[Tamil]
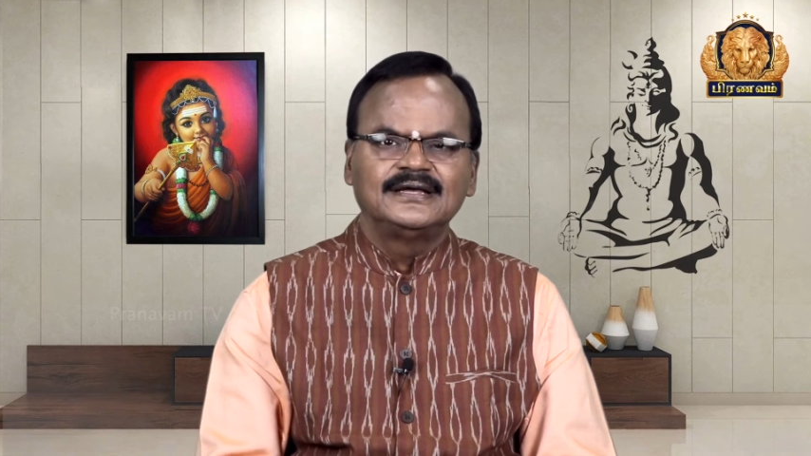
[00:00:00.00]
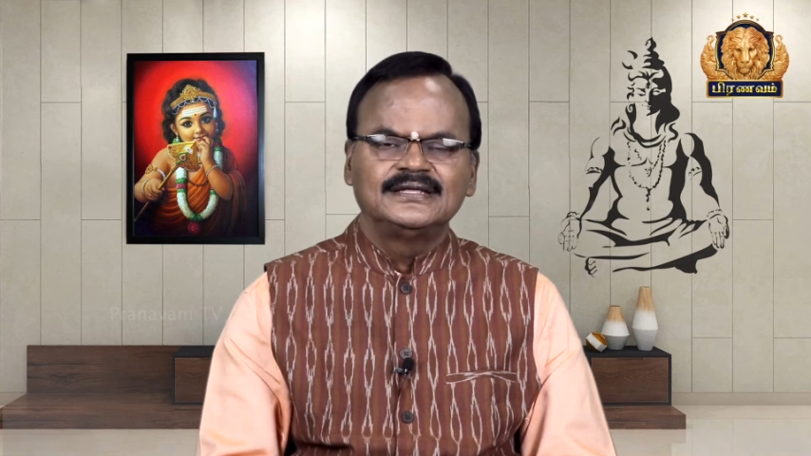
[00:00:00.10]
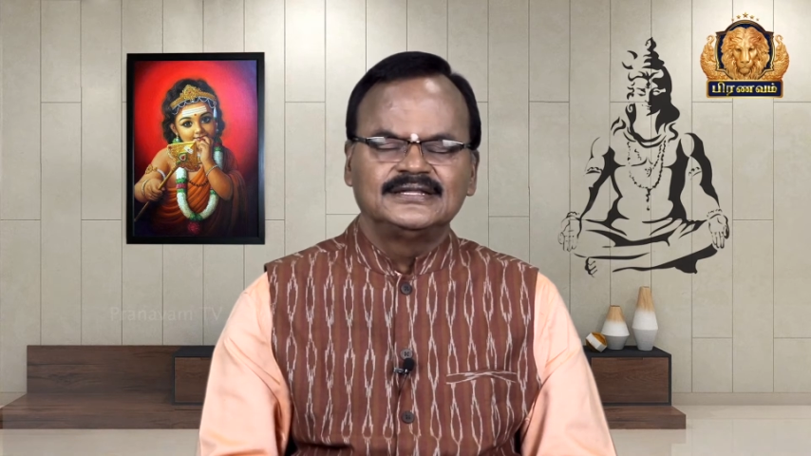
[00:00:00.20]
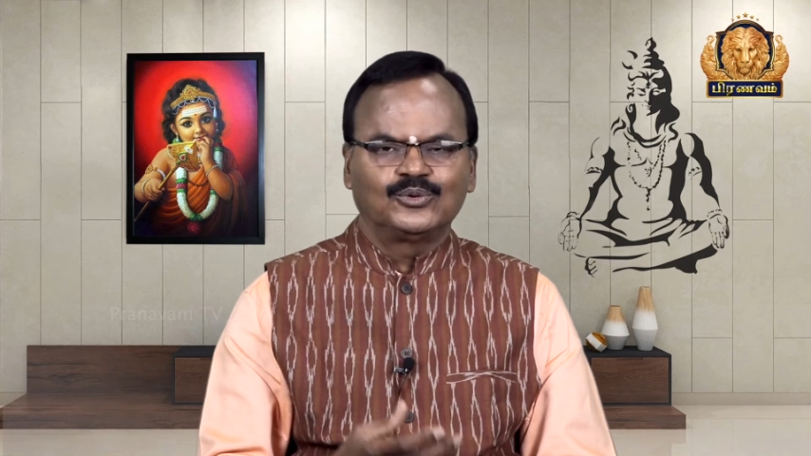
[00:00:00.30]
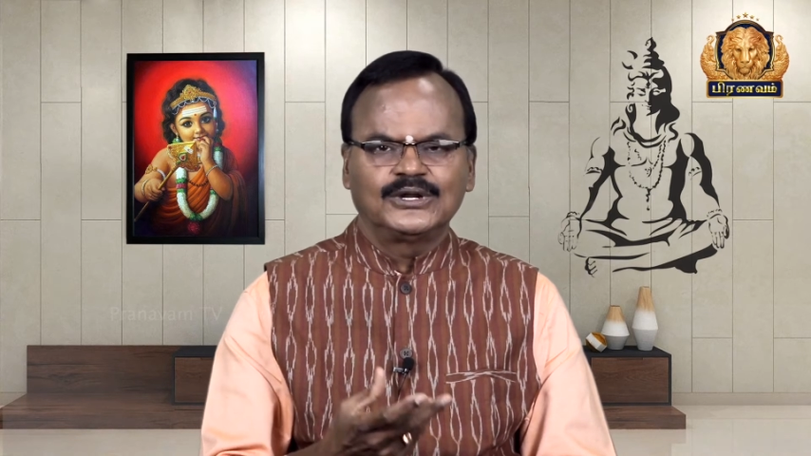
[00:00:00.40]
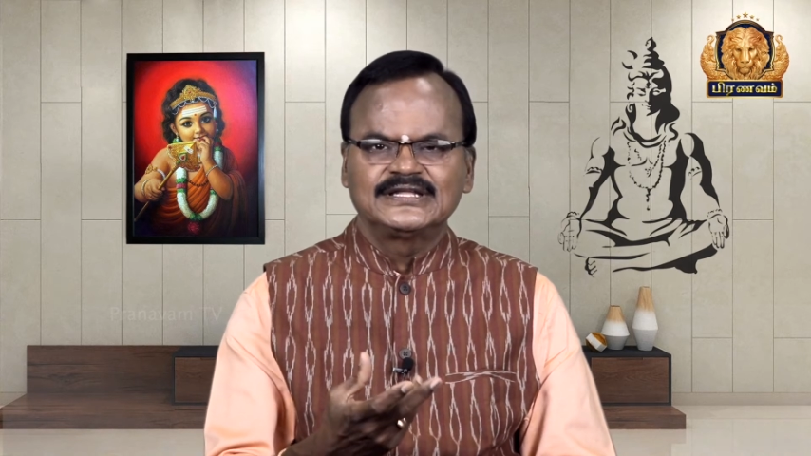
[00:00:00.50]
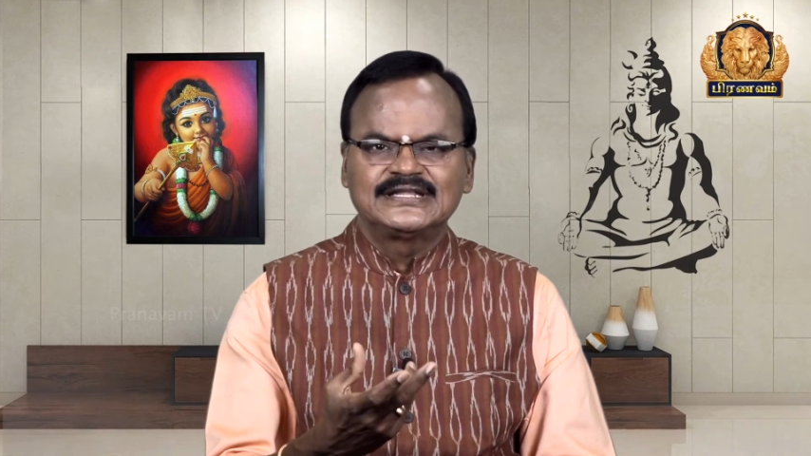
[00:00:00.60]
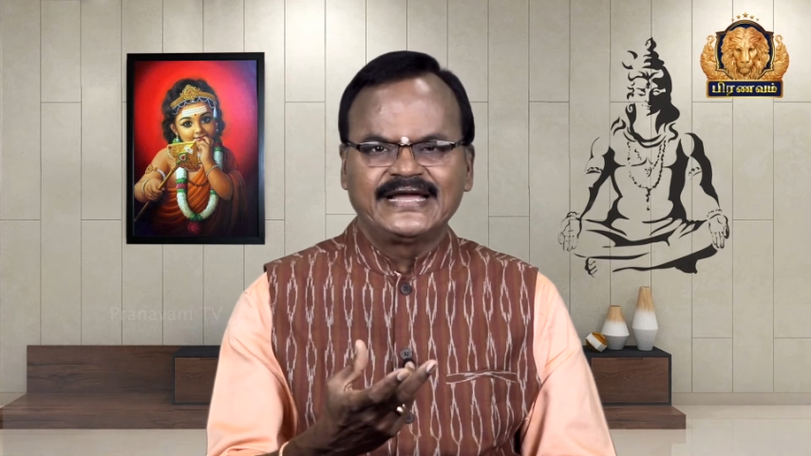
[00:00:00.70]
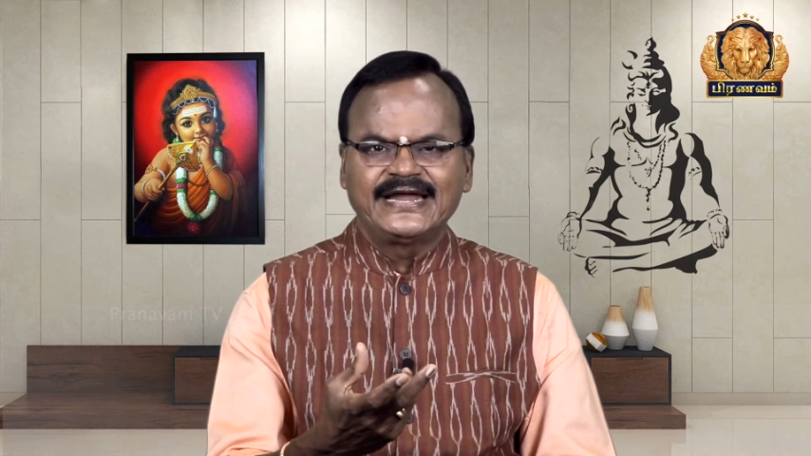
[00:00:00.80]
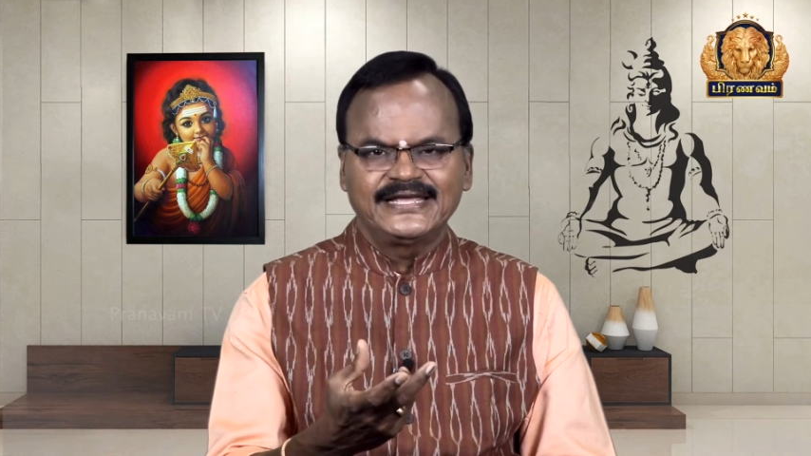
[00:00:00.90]
இந்த
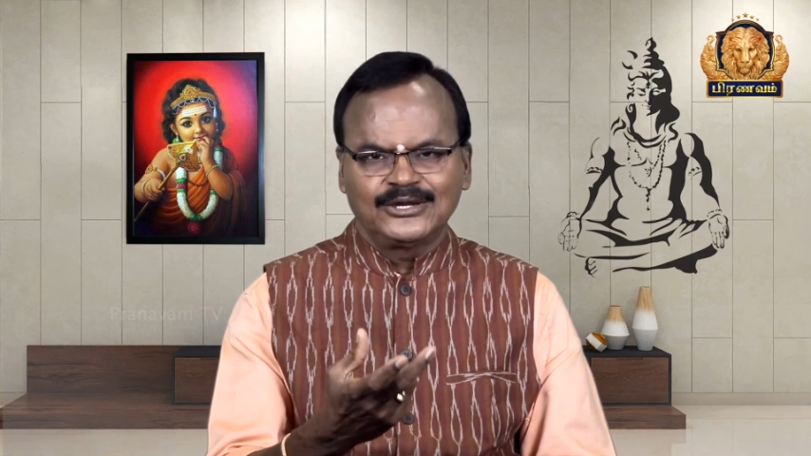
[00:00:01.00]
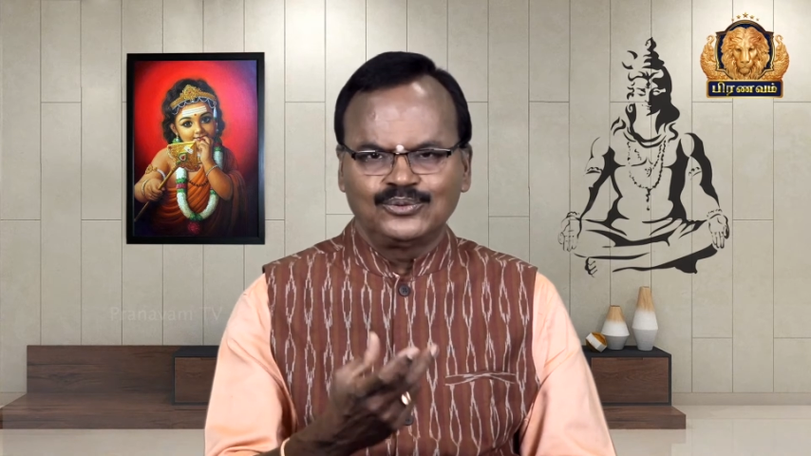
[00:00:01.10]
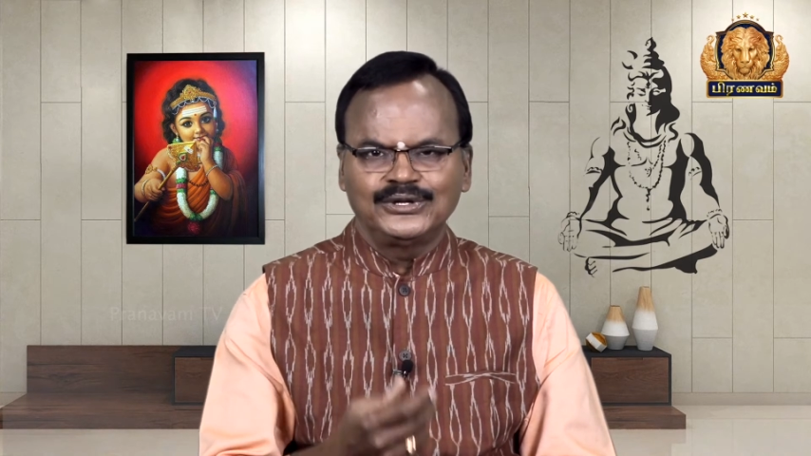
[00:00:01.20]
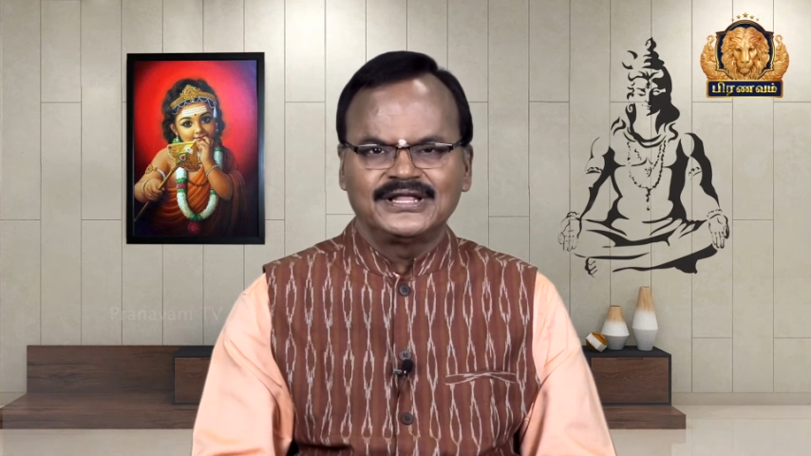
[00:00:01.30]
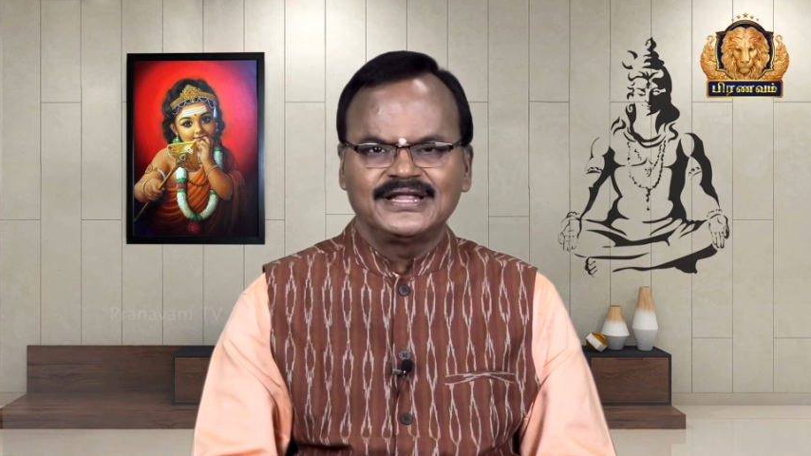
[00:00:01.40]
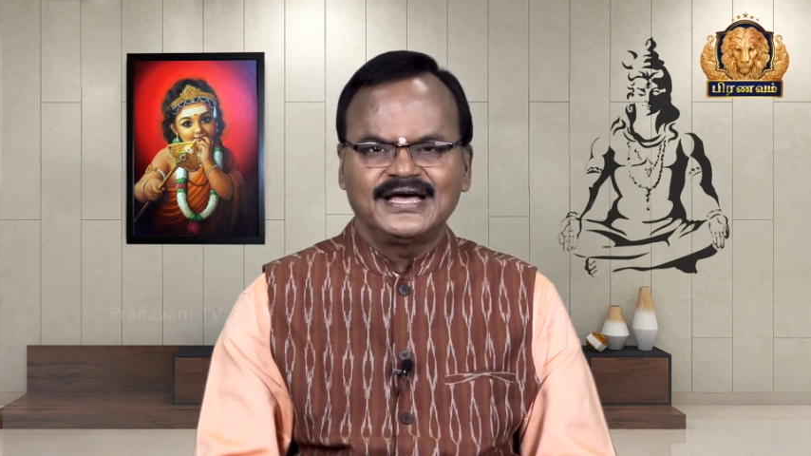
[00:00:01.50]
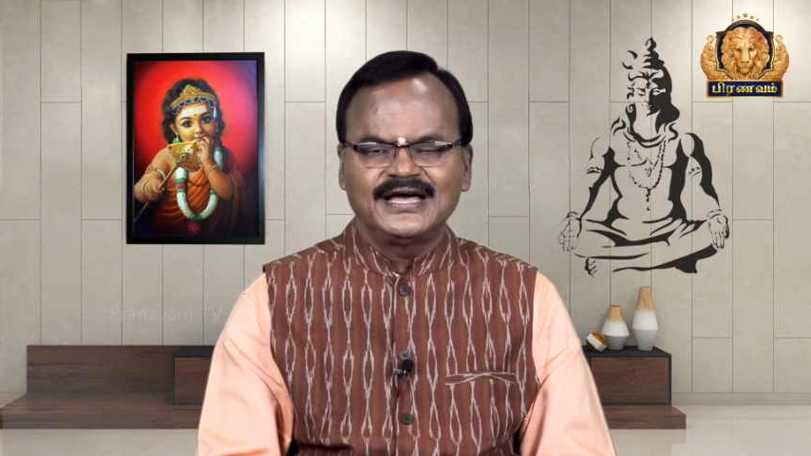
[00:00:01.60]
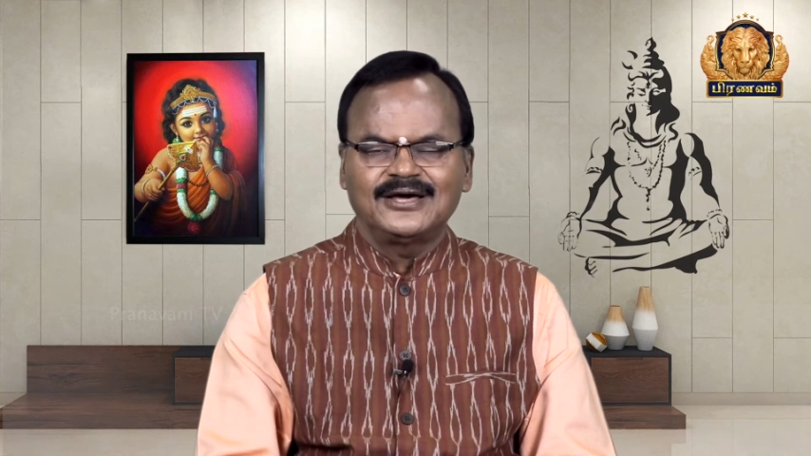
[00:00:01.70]
உலகத்தில் கிடைக்கக்கூடியதா